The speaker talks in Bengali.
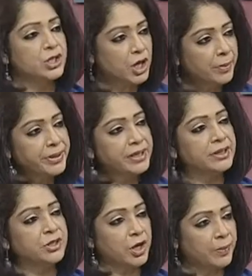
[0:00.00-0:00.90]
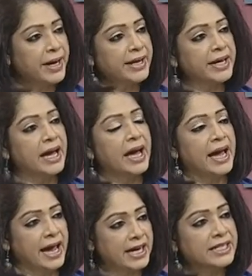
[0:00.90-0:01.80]
সবই সবাই
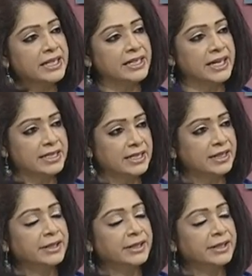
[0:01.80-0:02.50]
একসাথে একটা